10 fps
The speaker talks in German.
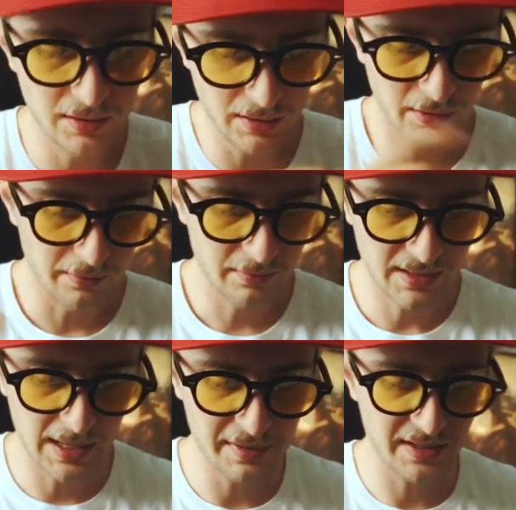Genau,
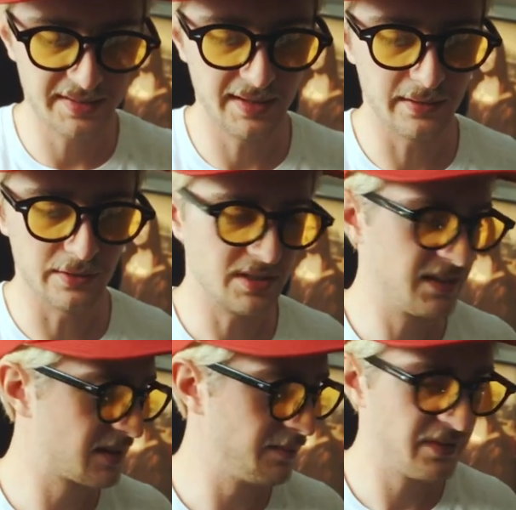kameratechnisch.
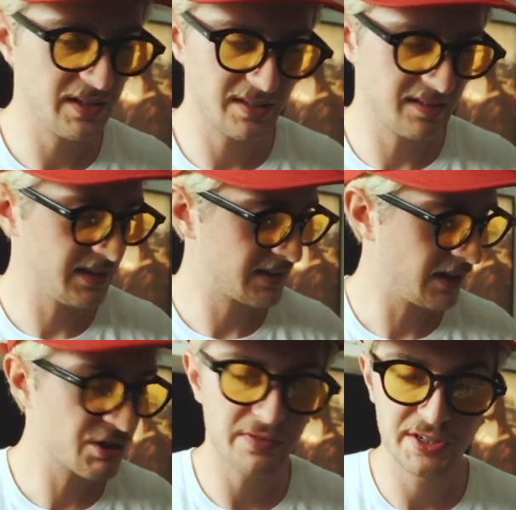Es gibt, wie gesagt,
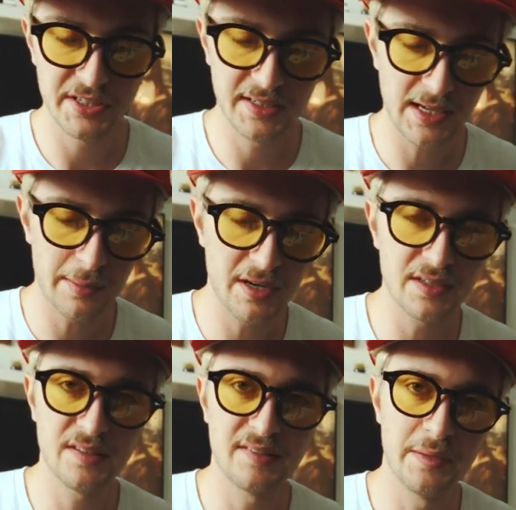gerade schon verschiedene
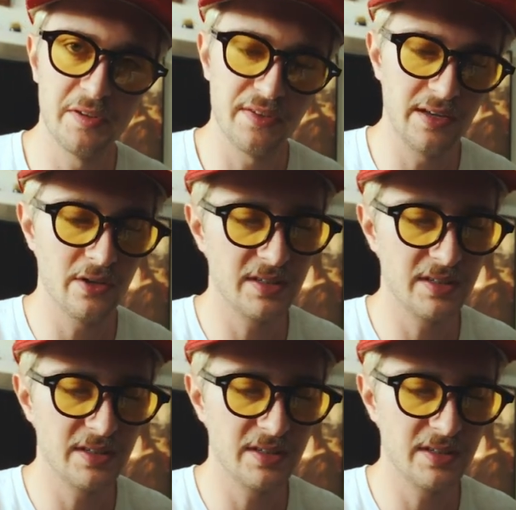Kamerasysteme. Wenn ihr